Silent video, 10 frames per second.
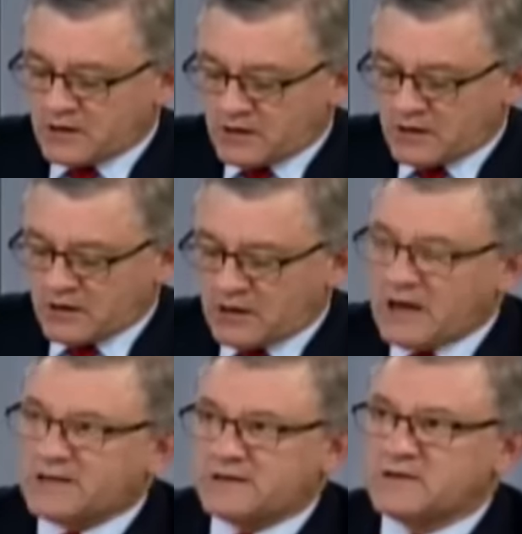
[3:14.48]
y
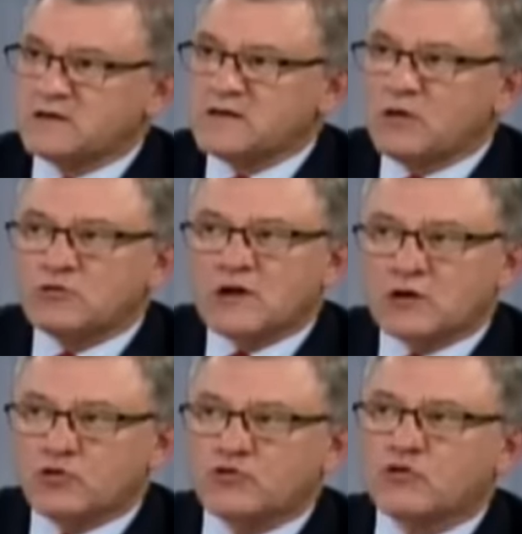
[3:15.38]
al tener ya un
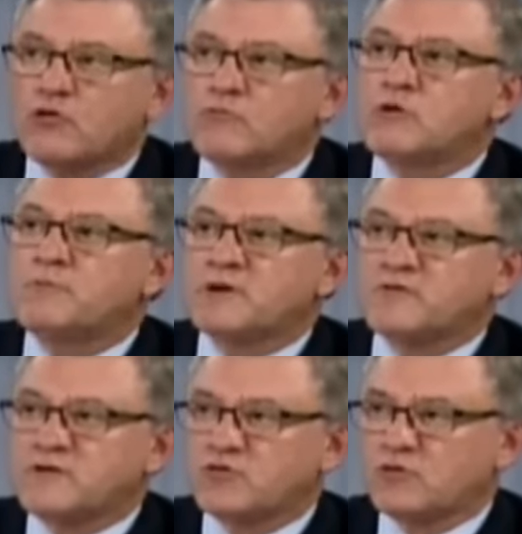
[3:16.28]
diagnóstico muy
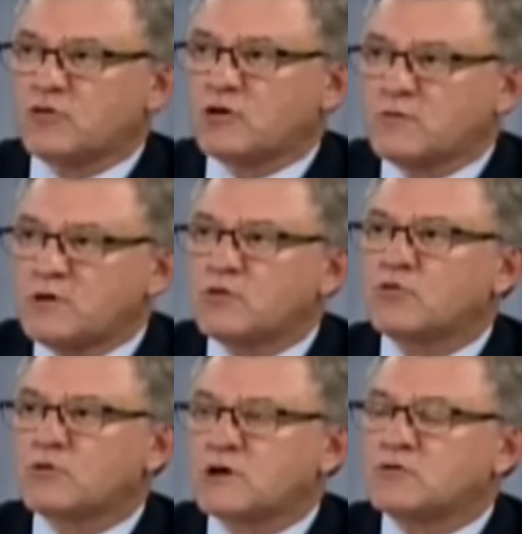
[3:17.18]
preciso de lo que viene
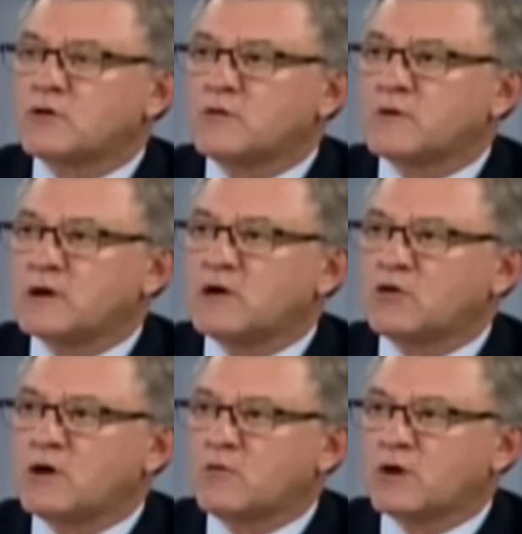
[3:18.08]
ocurriendo en el
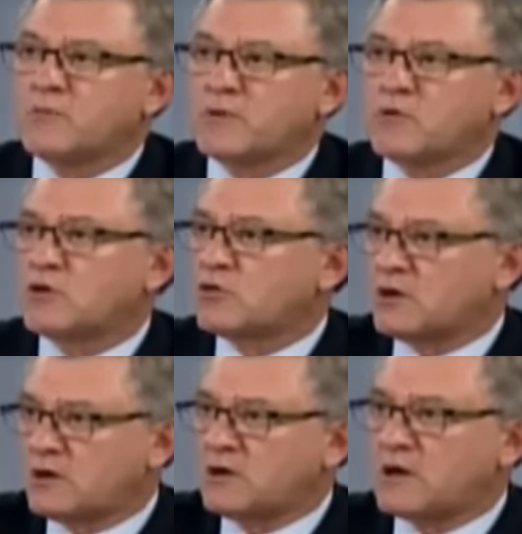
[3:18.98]
mercado laboral peruano,
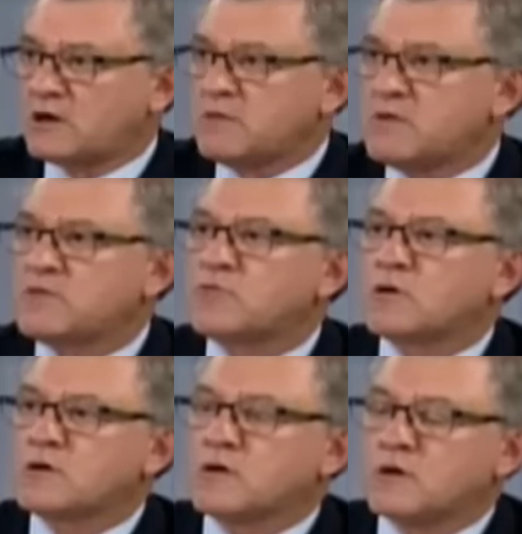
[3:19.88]
que aquí mismo
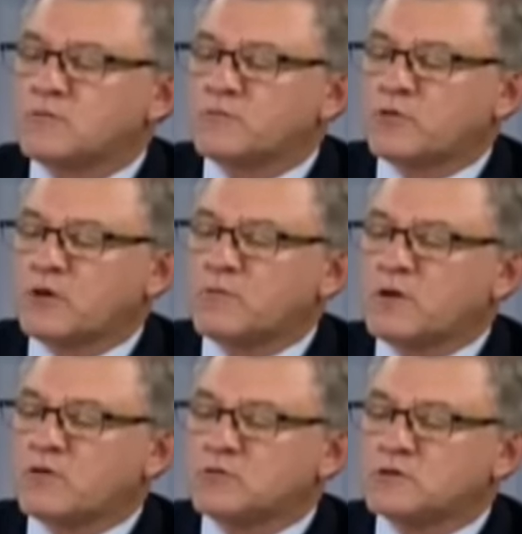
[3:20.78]
en, un
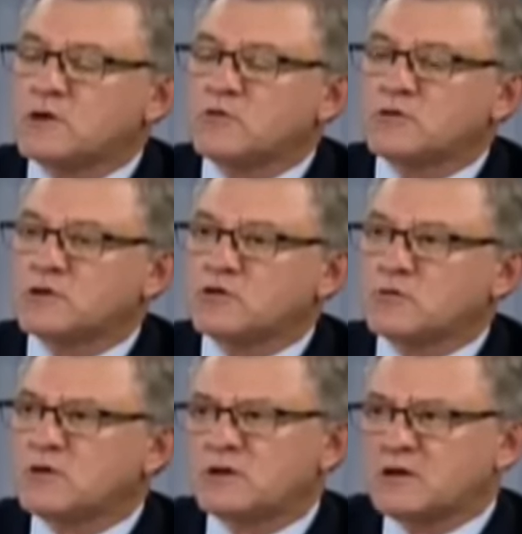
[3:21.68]
programa contigo
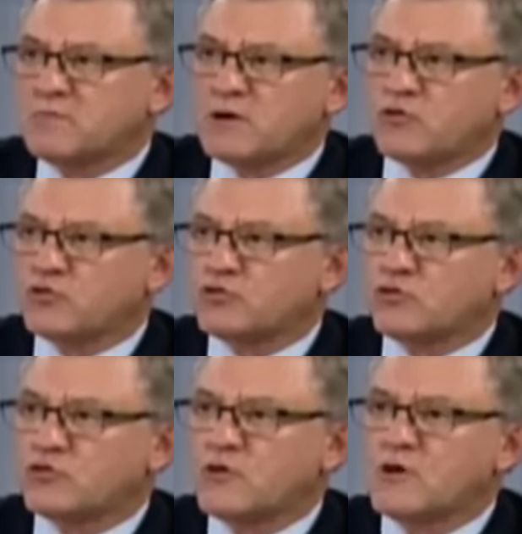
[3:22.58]
anteriormente y en varios
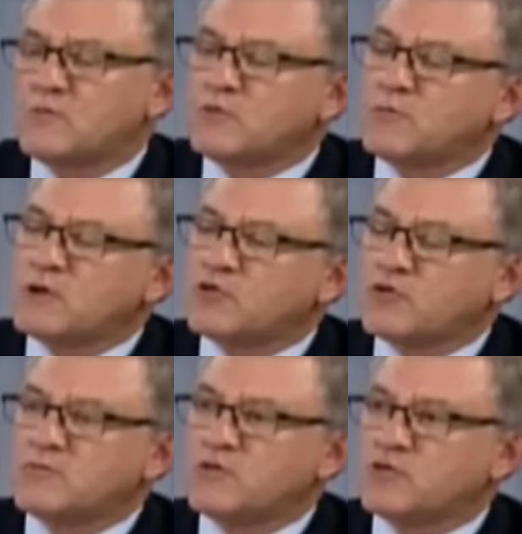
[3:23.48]
otros momentos
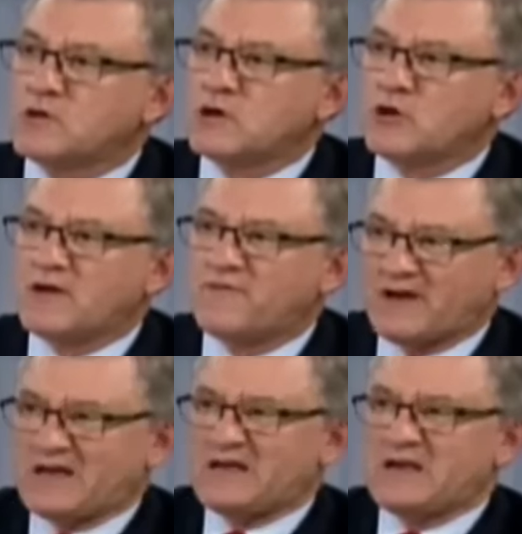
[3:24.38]
he mencionado la
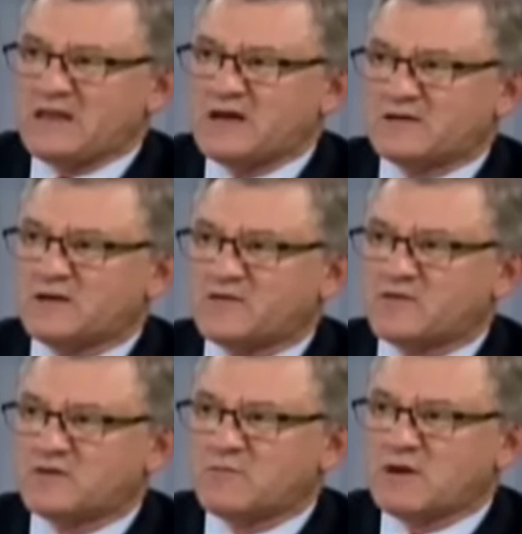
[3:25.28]
fragilidad del
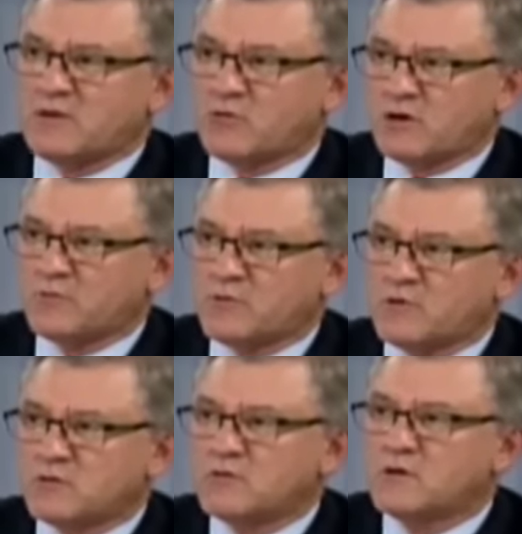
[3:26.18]
sistema laboral
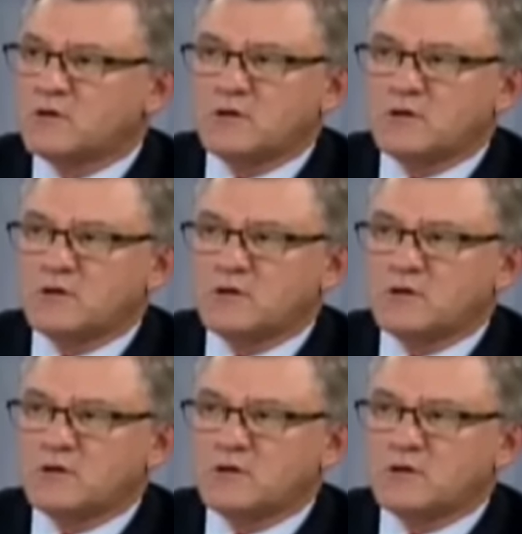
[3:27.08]
peruano,